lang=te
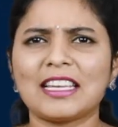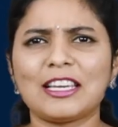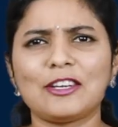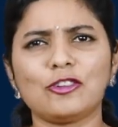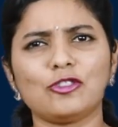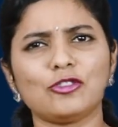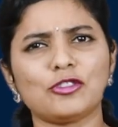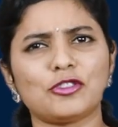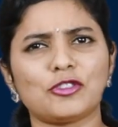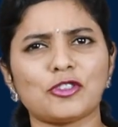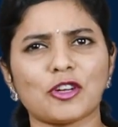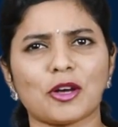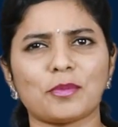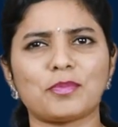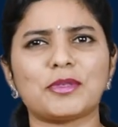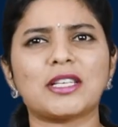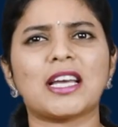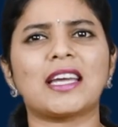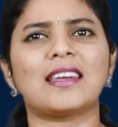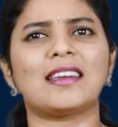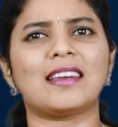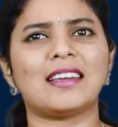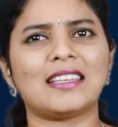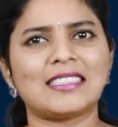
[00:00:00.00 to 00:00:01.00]
తెలుగు స్టాప్
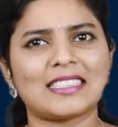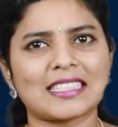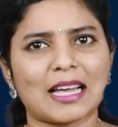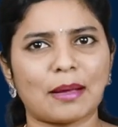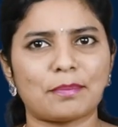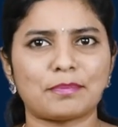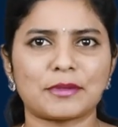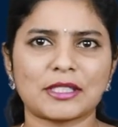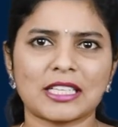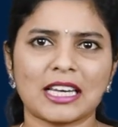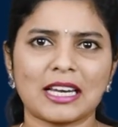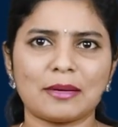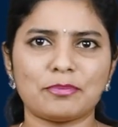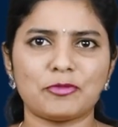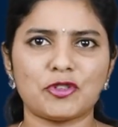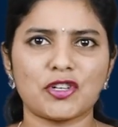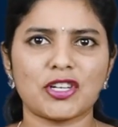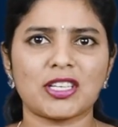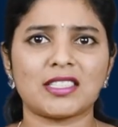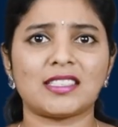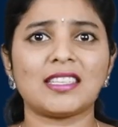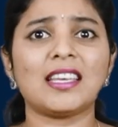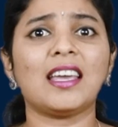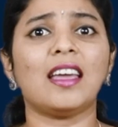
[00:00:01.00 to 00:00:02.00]
ఛానల్ని సబ్స్క్రైబ్
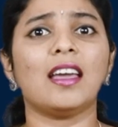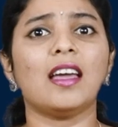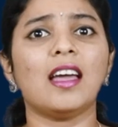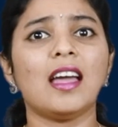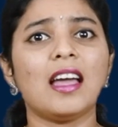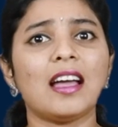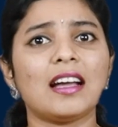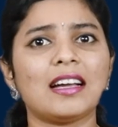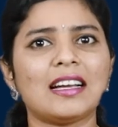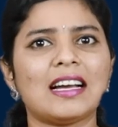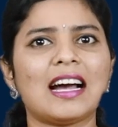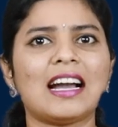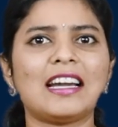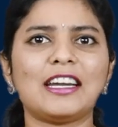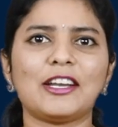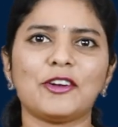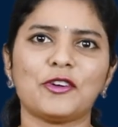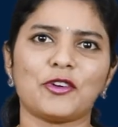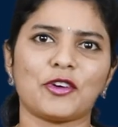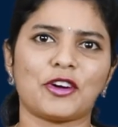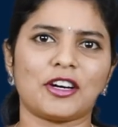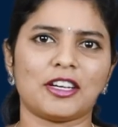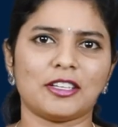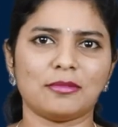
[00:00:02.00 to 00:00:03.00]
చేసి గంట
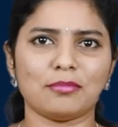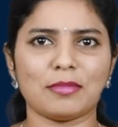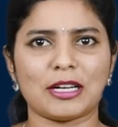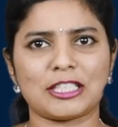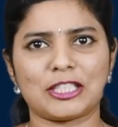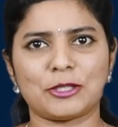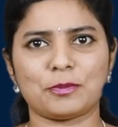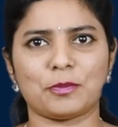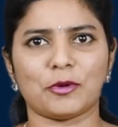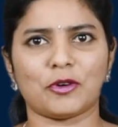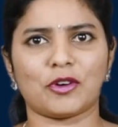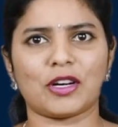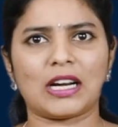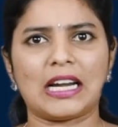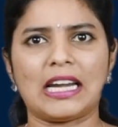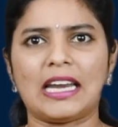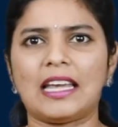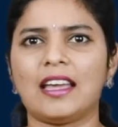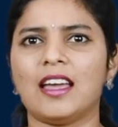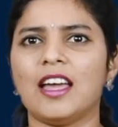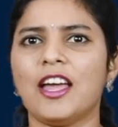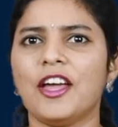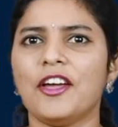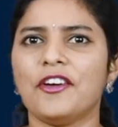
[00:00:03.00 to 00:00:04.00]
నొక్కడం
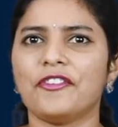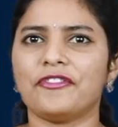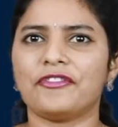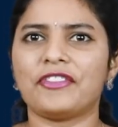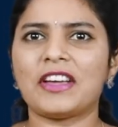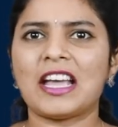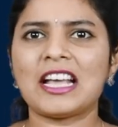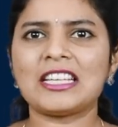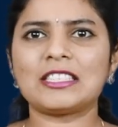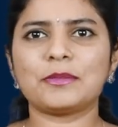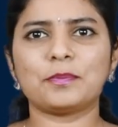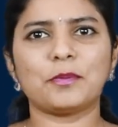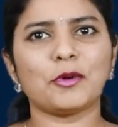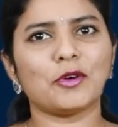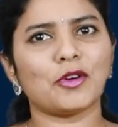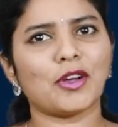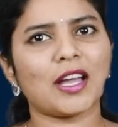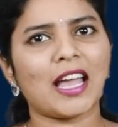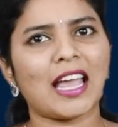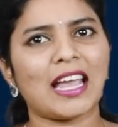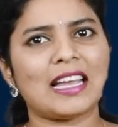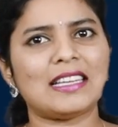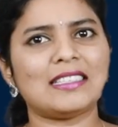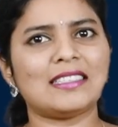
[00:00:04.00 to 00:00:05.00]
మర్చిపోకండి
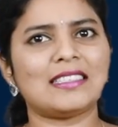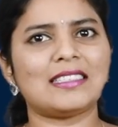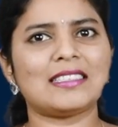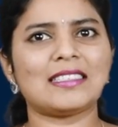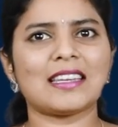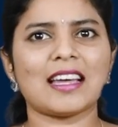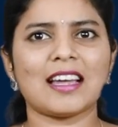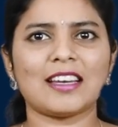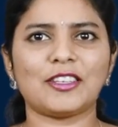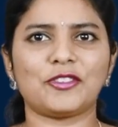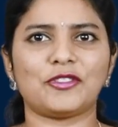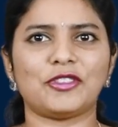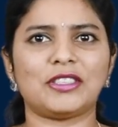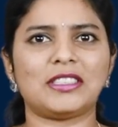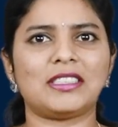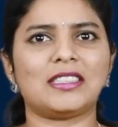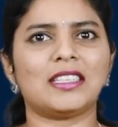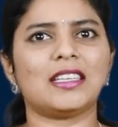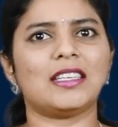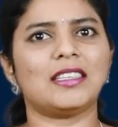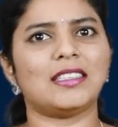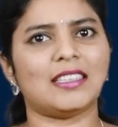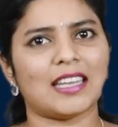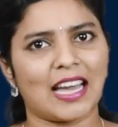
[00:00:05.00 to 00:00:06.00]
ఫేస్బుక్ ఇన్స్టా
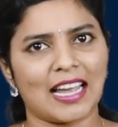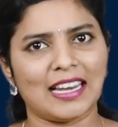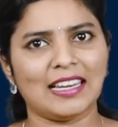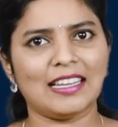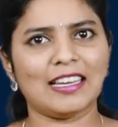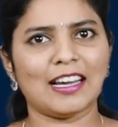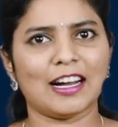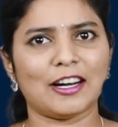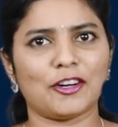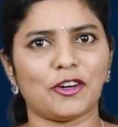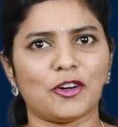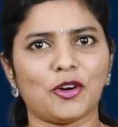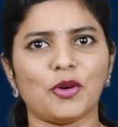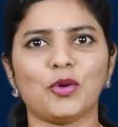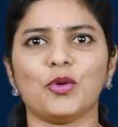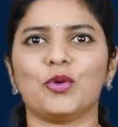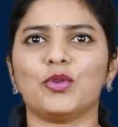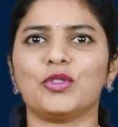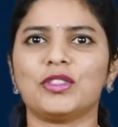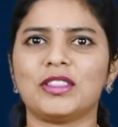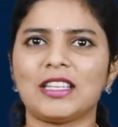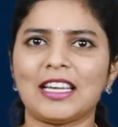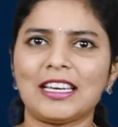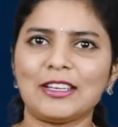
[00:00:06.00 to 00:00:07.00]
ట్విట్టర్ డైలీ హంట్లో
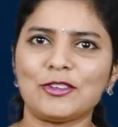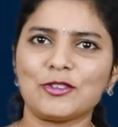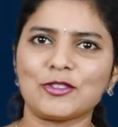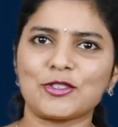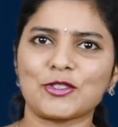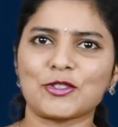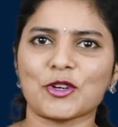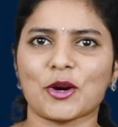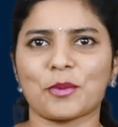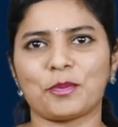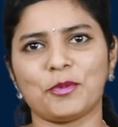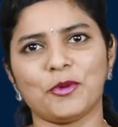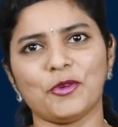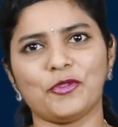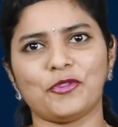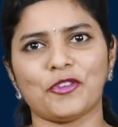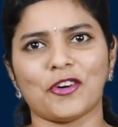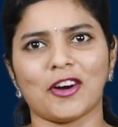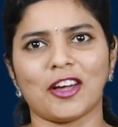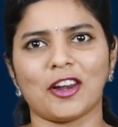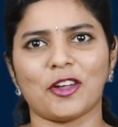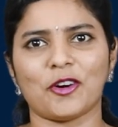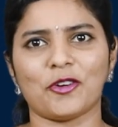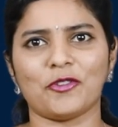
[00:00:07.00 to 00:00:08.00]
తెలుగు స్టాప్ను
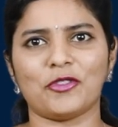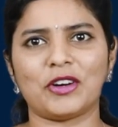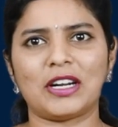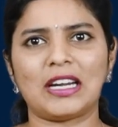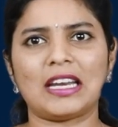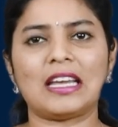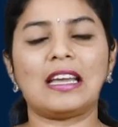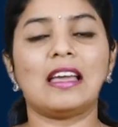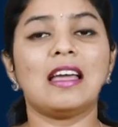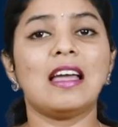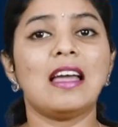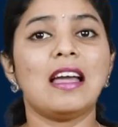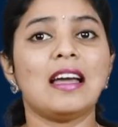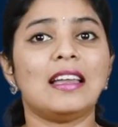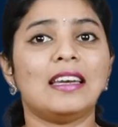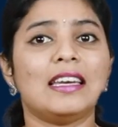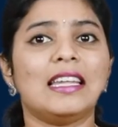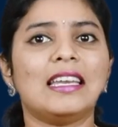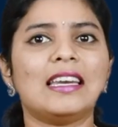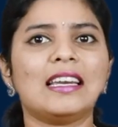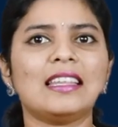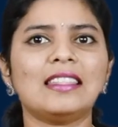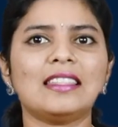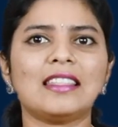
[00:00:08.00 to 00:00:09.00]
ఫాలో అవ్వండి
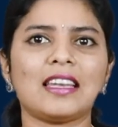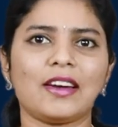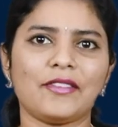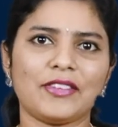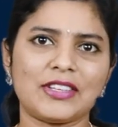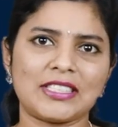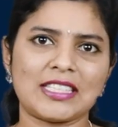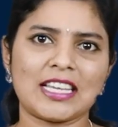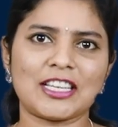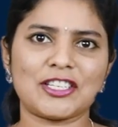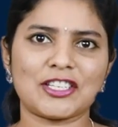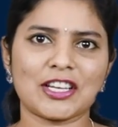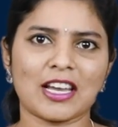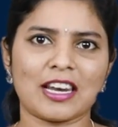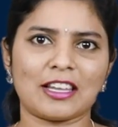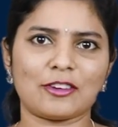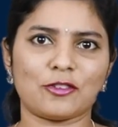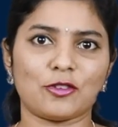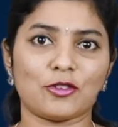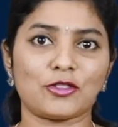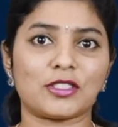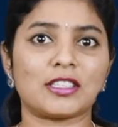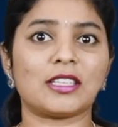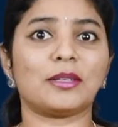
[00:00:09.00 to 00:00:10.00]
నిరంతర విశేషాల
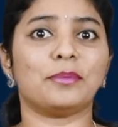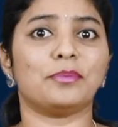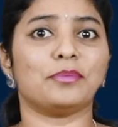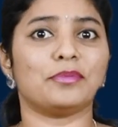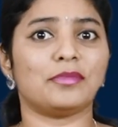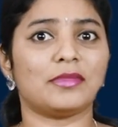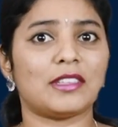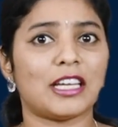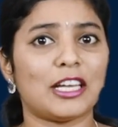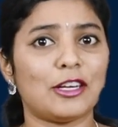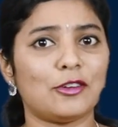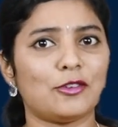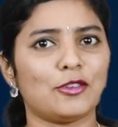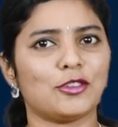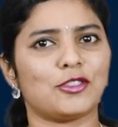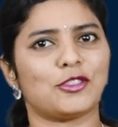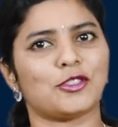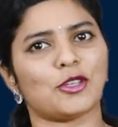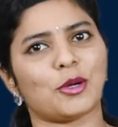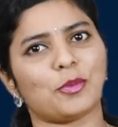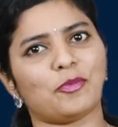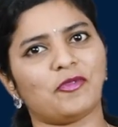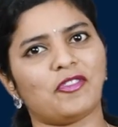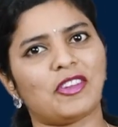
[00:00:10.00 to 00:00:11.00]
కోసం తెలుగు
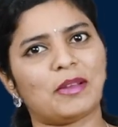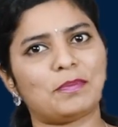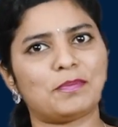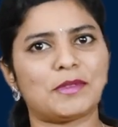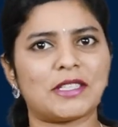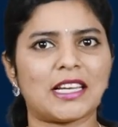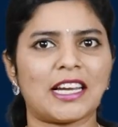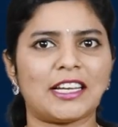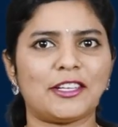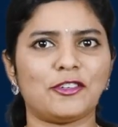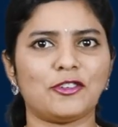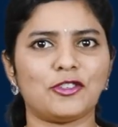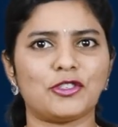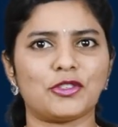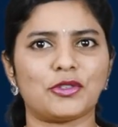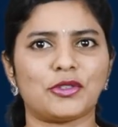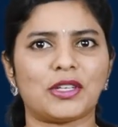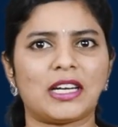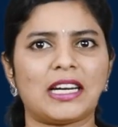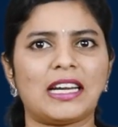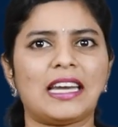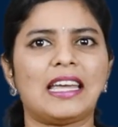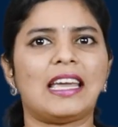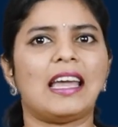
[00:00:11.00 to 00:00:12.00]
స్టాప్ వెబ్సైట్ను
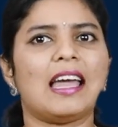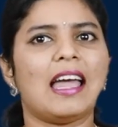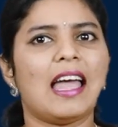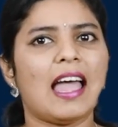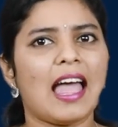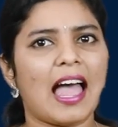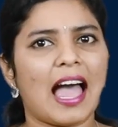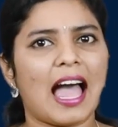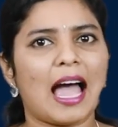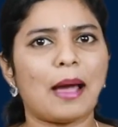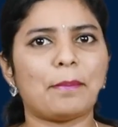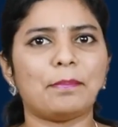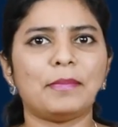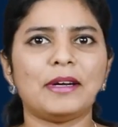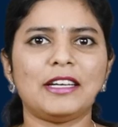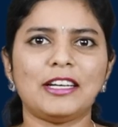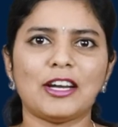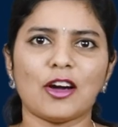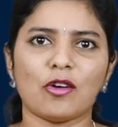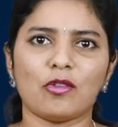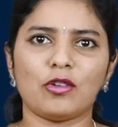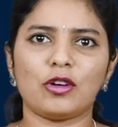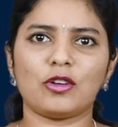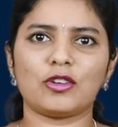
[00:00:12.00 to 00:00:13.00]
చూడండి యాప్ని
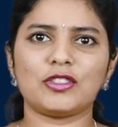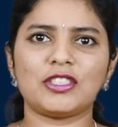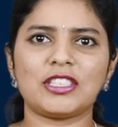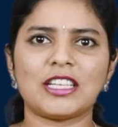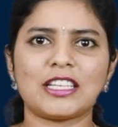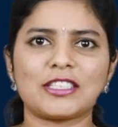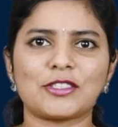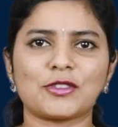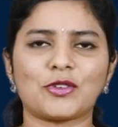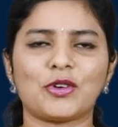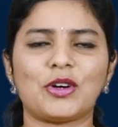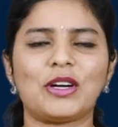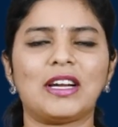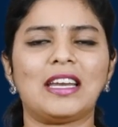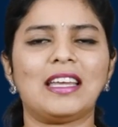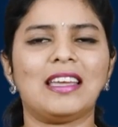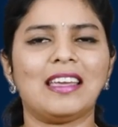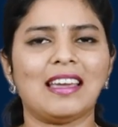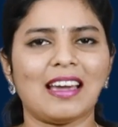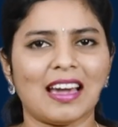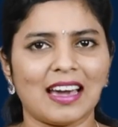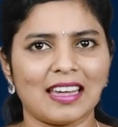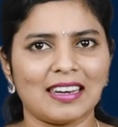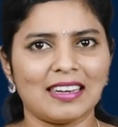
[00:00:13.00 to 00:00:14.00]
డౌన్లోడ్ చేసుకోండి
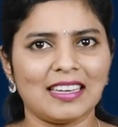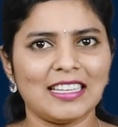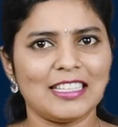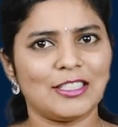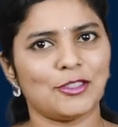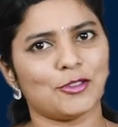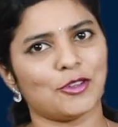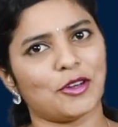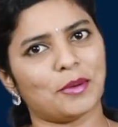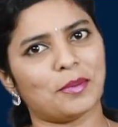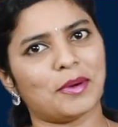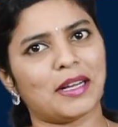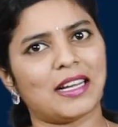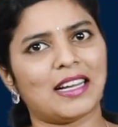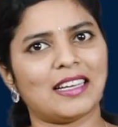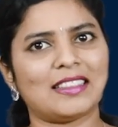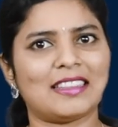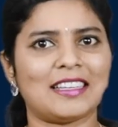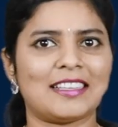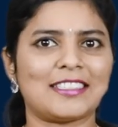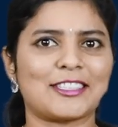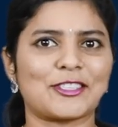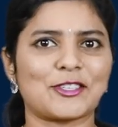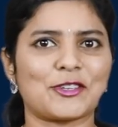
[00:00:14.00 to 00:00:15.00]
అన్నీ సులభంగా
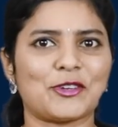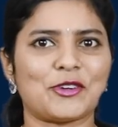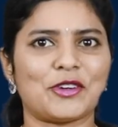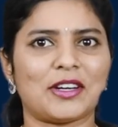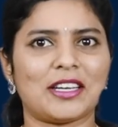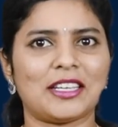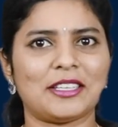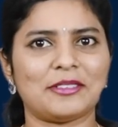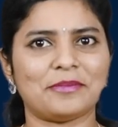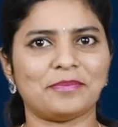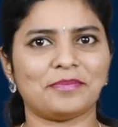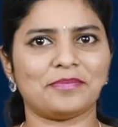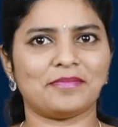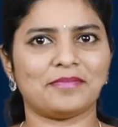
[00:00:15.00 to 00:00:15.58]
తెలుసుకోండి